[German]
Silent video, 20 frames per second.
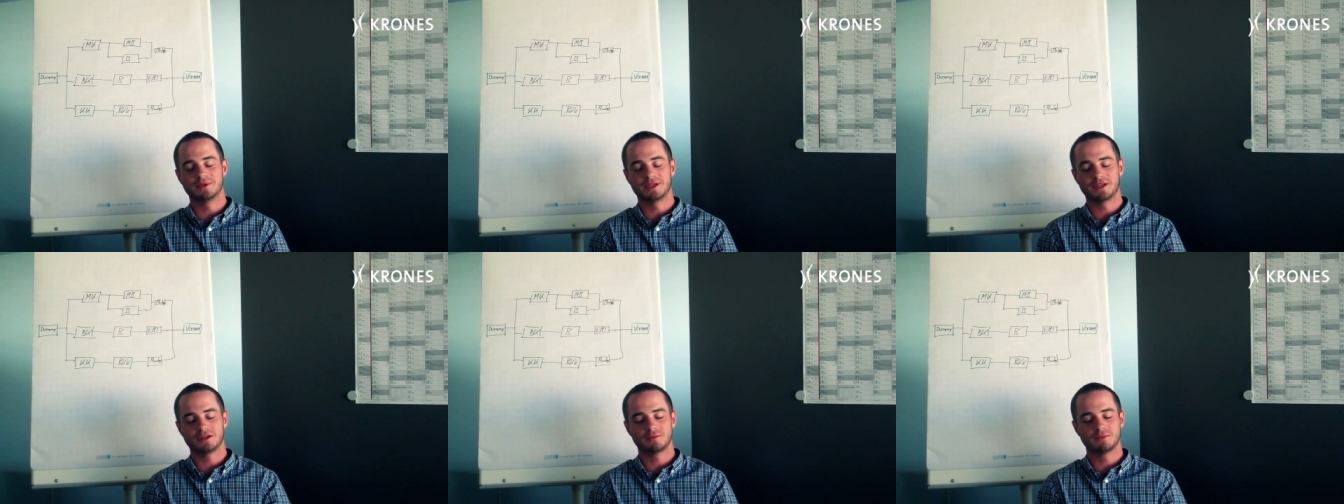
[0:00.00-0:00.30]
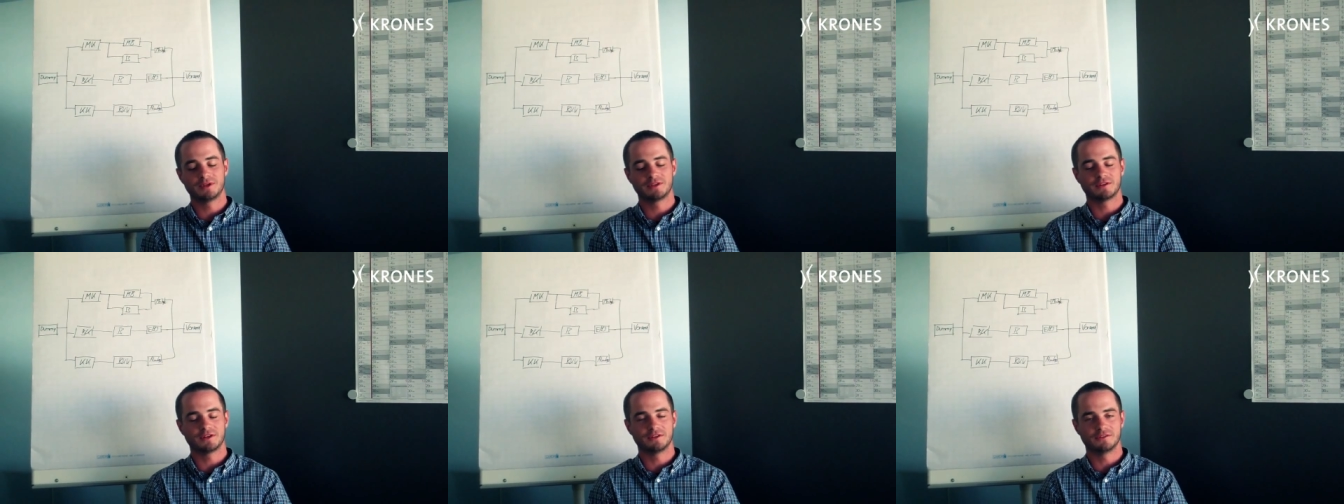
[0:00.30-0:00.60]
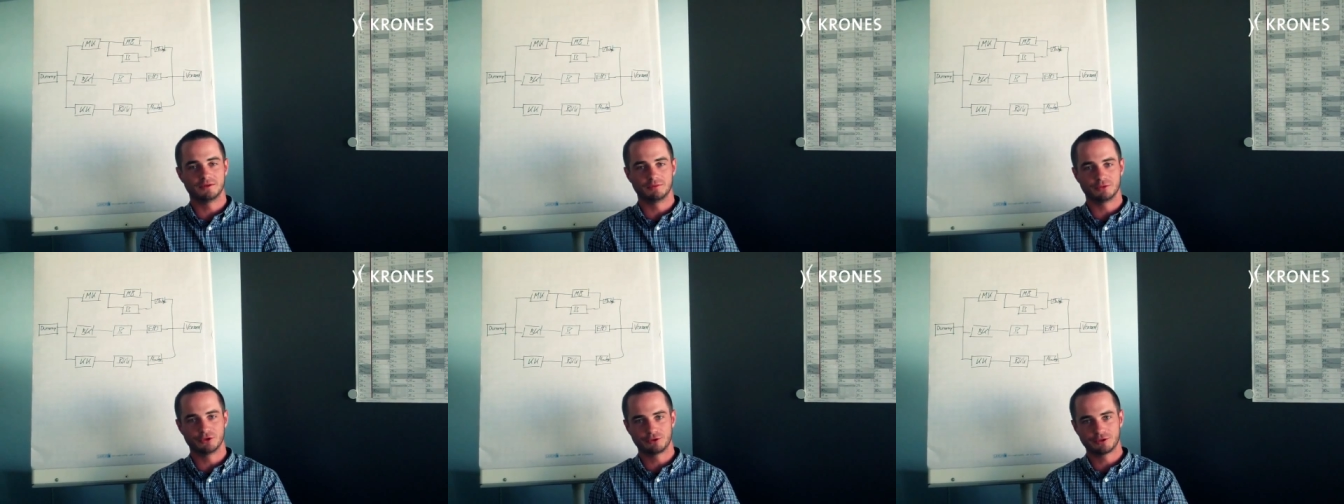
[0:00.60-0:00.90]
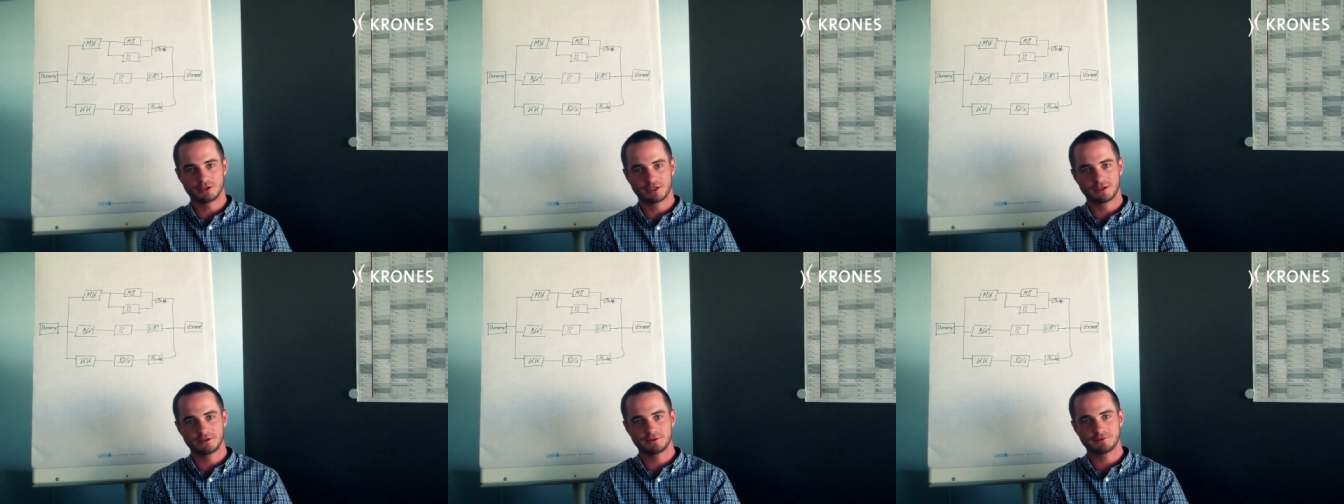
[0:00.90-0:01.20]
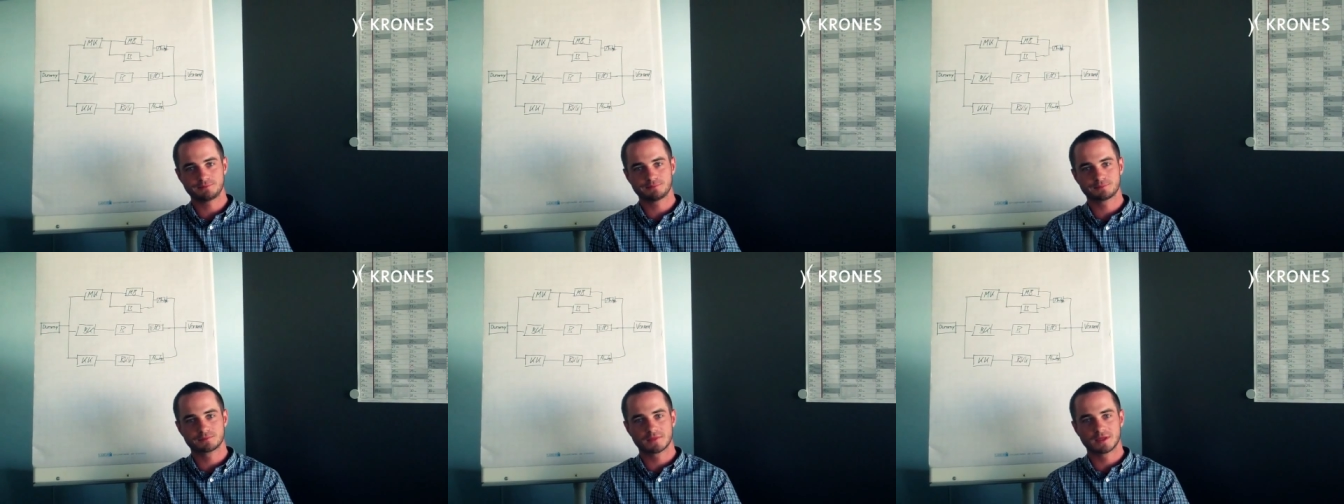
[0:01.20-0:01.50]
Mein Name ist Anselm Dötterl.
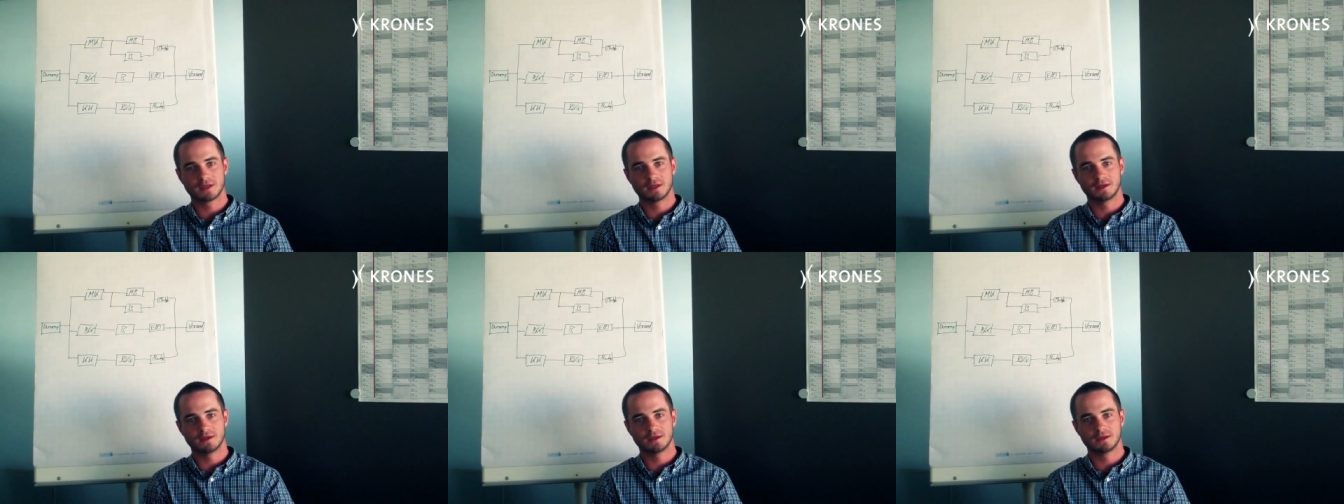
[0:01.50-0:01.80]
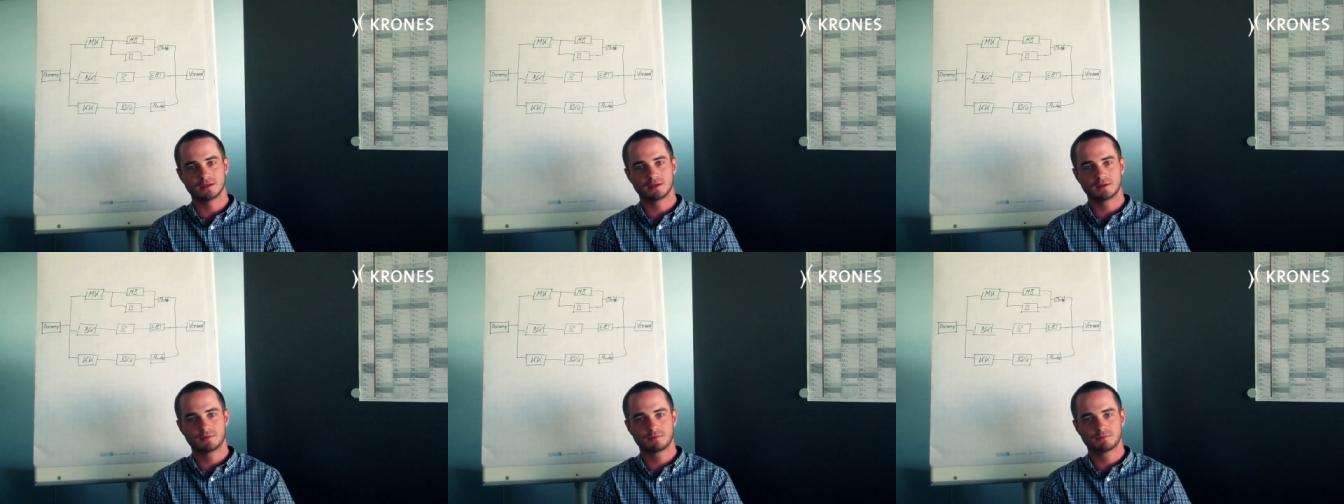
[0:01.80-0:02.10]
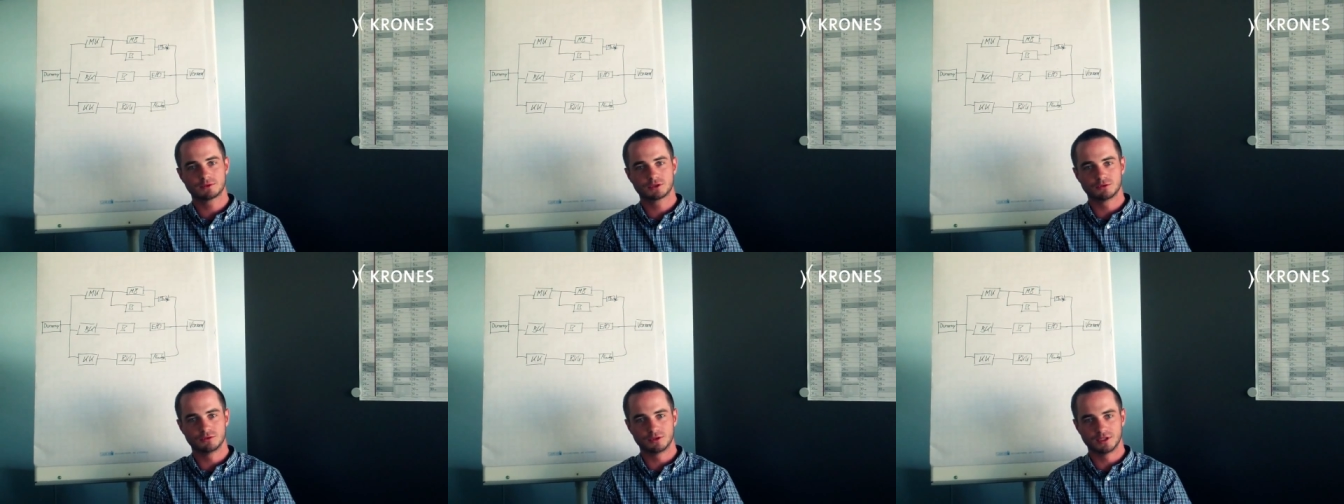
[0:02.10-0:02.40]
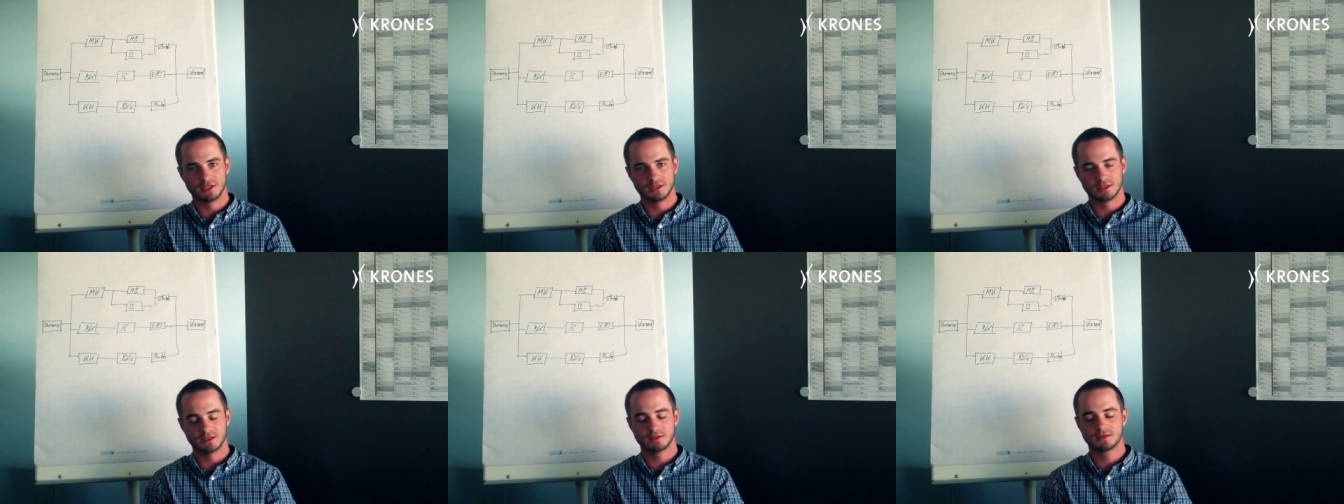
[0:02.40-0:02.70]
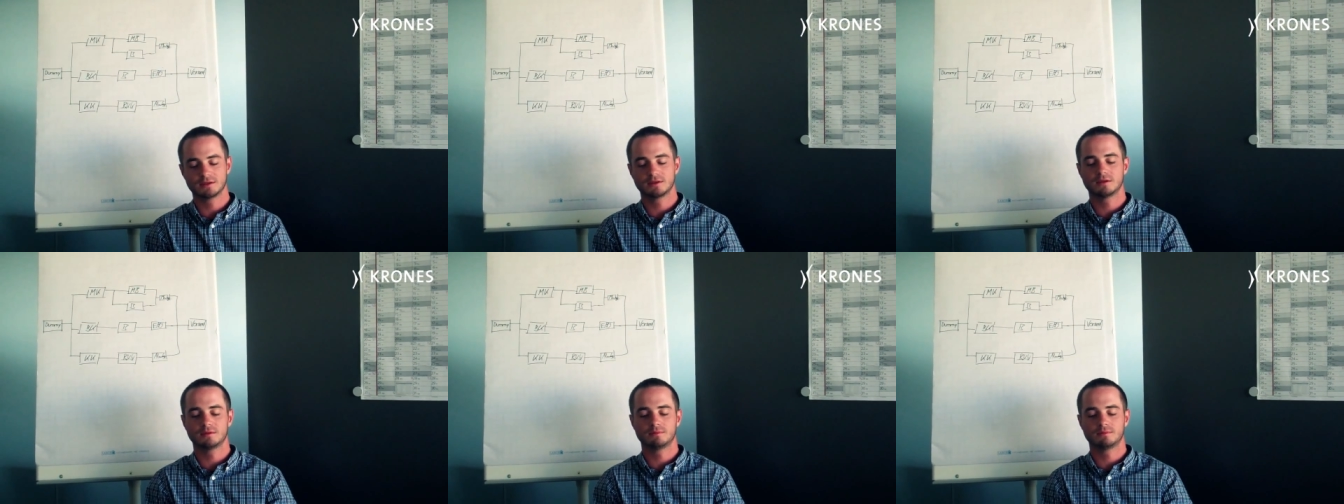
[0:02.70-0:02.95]
Äh, ich studiere